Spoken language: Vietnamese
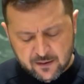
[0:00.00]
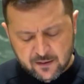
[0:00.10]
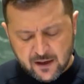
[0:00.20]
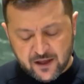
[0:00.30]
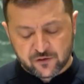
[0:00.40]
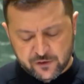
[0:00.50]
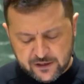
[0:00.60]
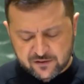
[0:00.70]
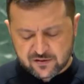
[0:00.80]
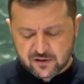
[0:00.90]
thấy
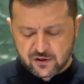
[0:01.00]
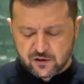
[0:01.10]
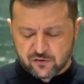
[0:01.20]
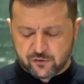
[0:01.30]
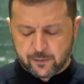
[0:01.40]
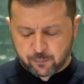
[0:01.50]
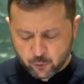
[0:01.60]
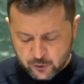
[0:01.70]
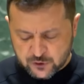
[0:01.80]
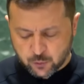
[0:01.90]
trên truyền thông và đọc
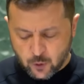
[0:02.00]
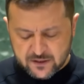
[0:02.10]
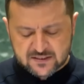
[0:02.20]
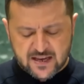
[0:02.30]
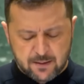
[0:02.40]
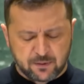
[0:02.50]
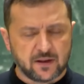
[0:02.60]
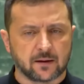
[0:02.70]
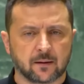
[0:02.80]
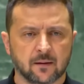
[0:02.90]
trong các báo cáo về
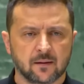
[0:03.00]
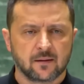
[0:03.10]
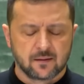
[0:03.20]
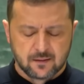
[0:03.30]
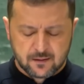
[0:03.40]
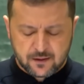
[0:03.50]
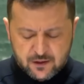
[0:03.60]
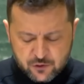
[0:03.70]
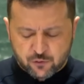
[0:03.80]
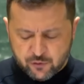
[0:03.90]
những gì đang xảy ra
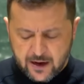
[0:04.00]
ở